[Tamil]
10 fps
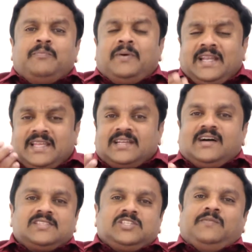பலருக்கு
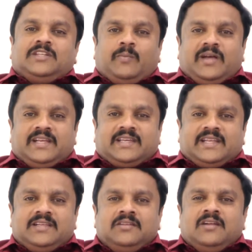ஆசீர்வாதமா இருக்கிற
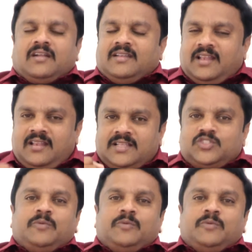நல்ல